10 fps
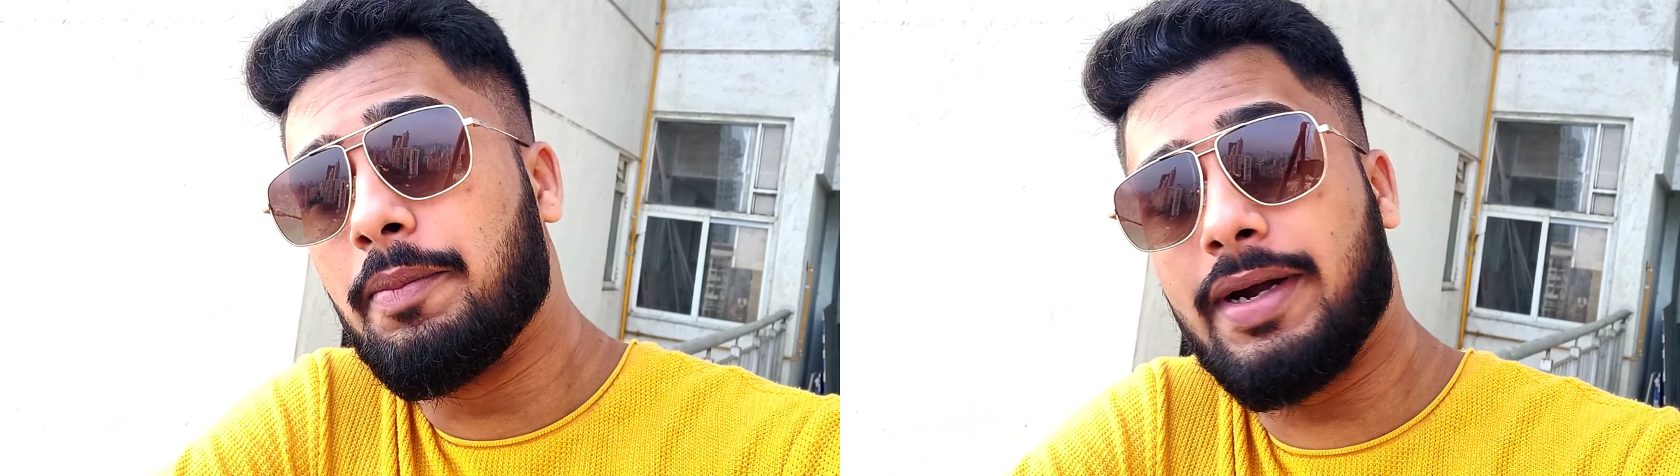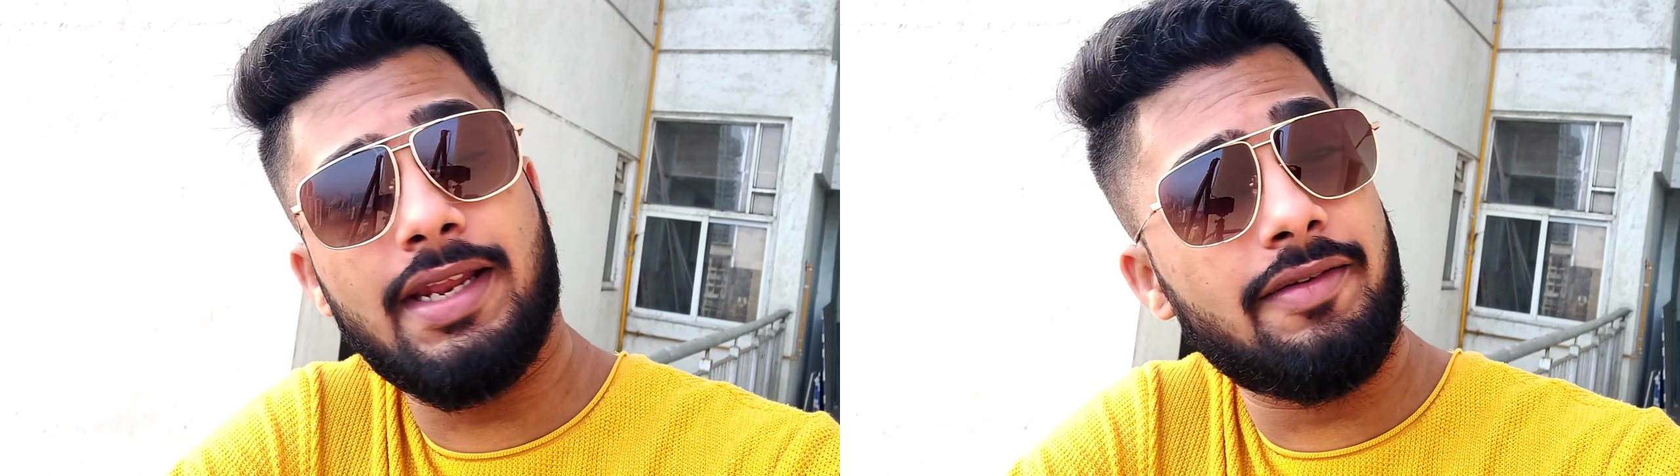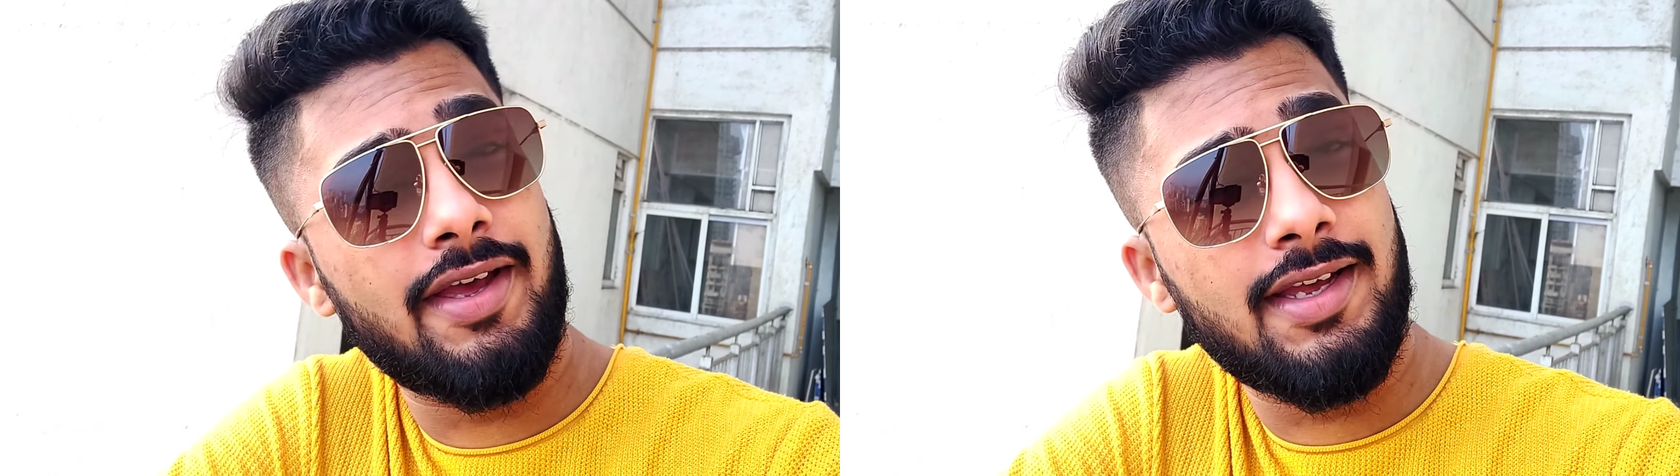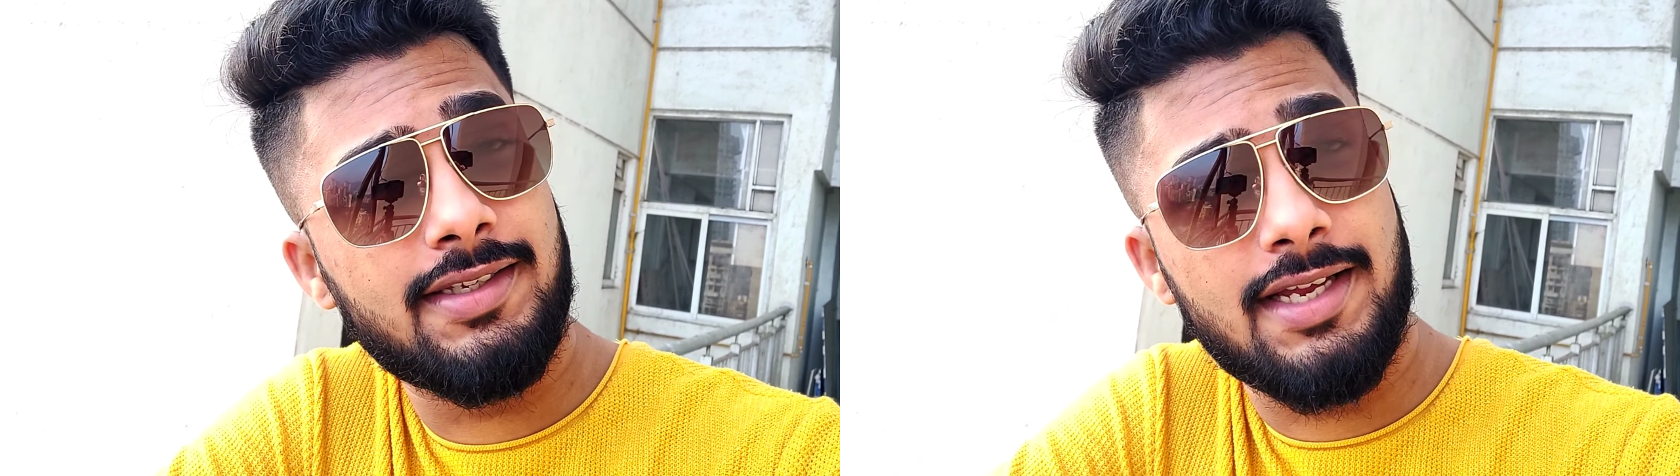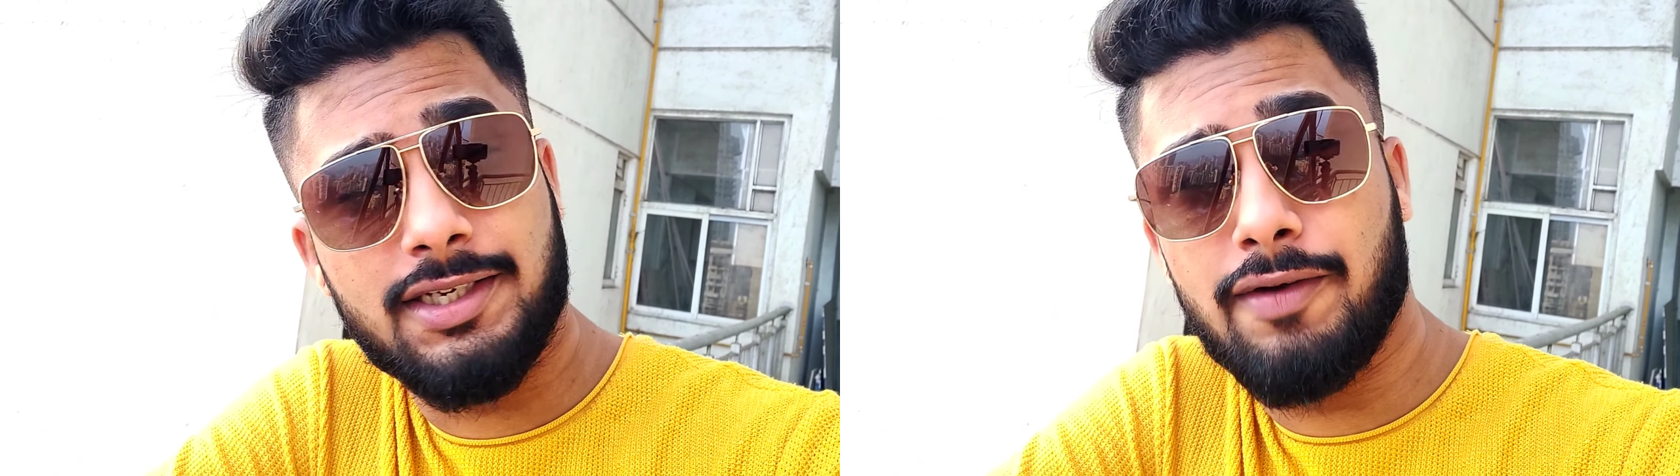बट इन दी
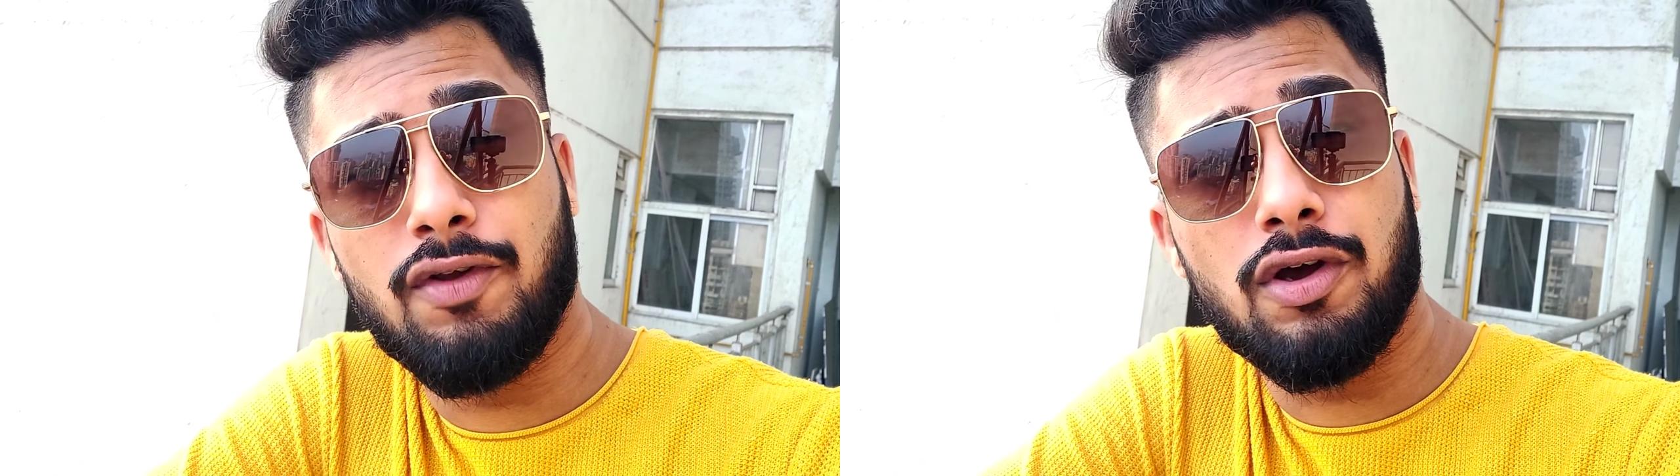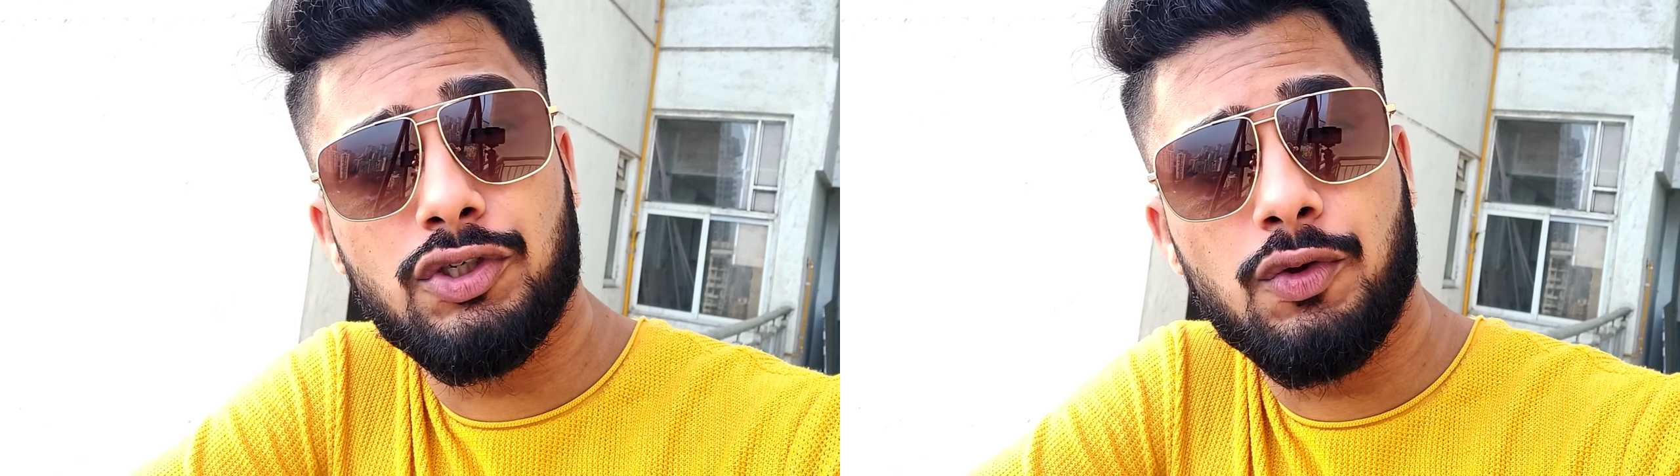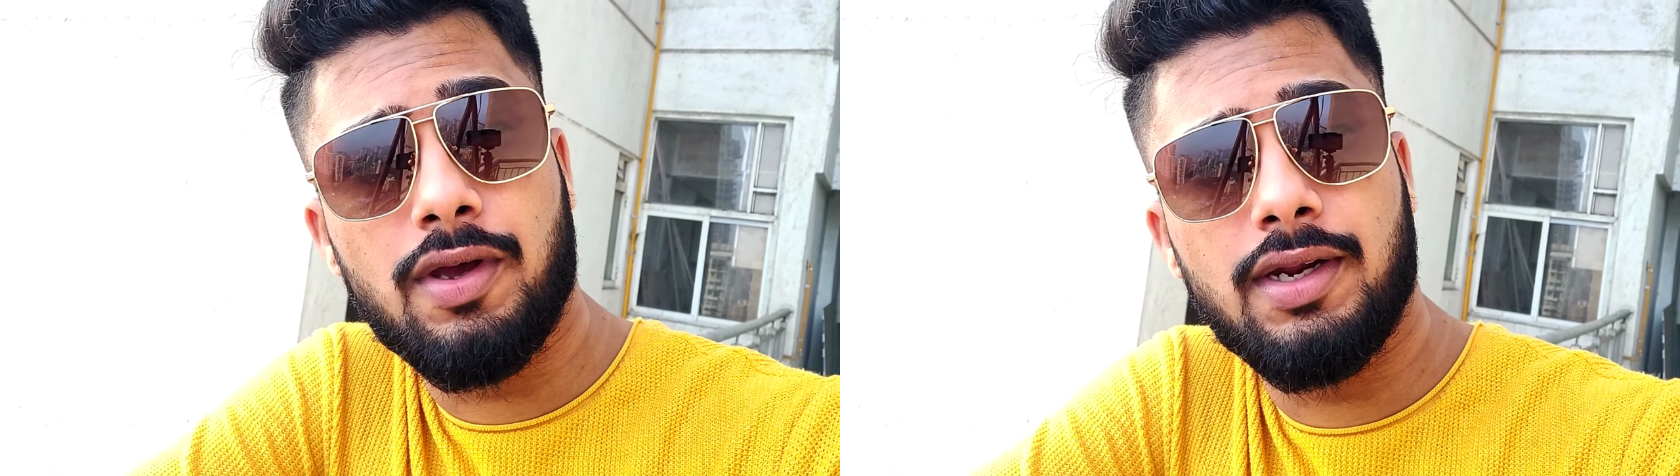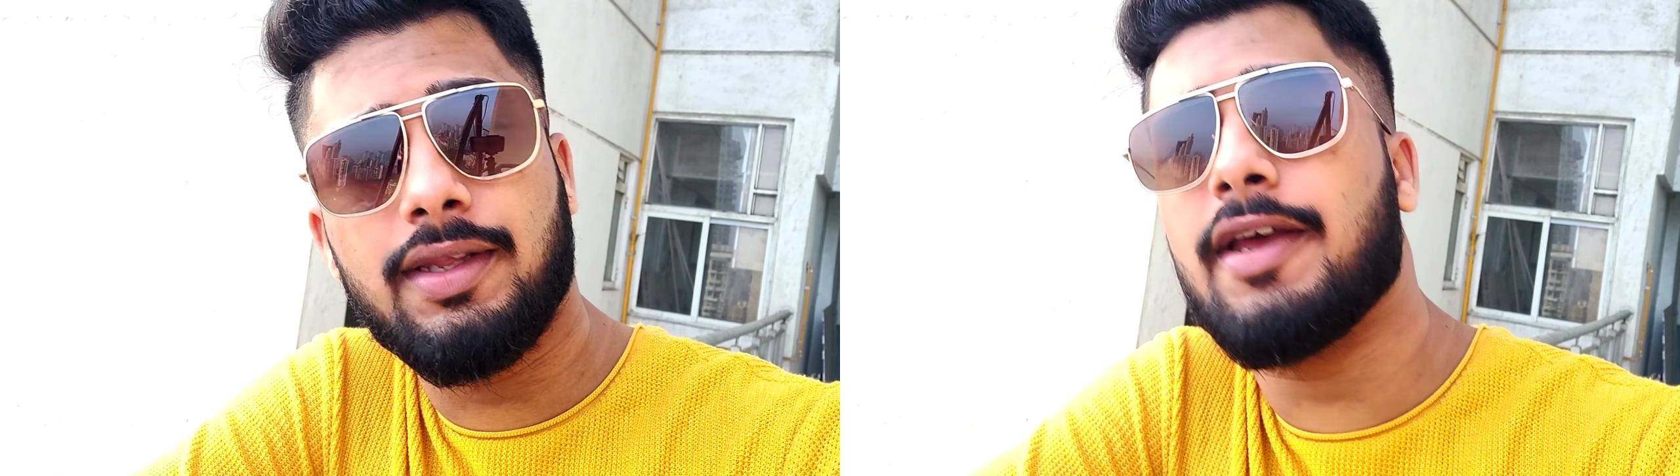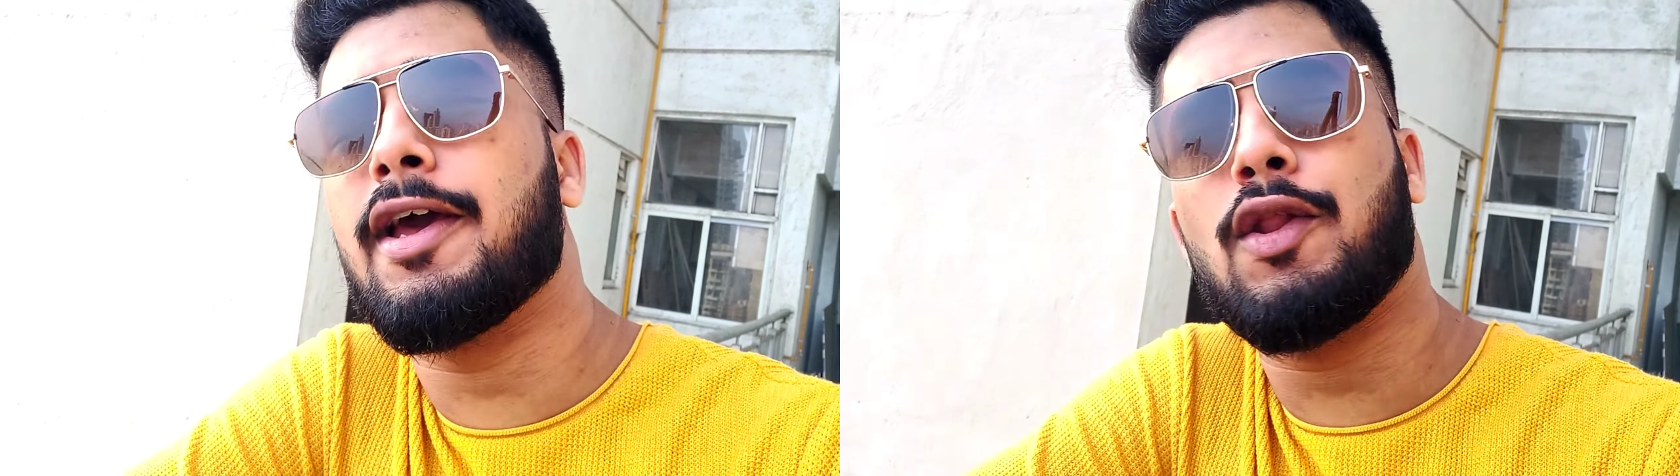वेज आज का ब्लॉग शुरू करते हैं